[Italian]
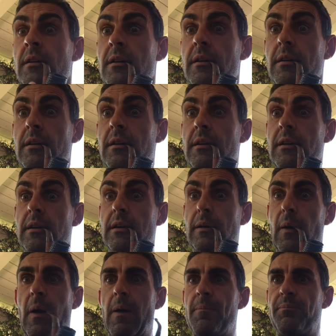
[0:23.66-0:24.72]

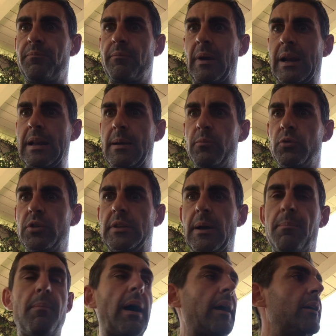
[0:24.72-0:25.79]
Oh, parliamo di
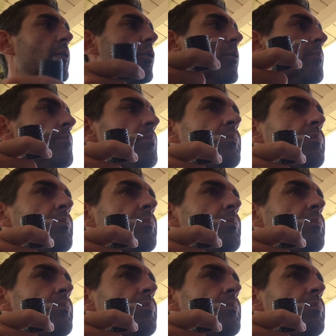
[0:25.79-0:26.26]
tabacco,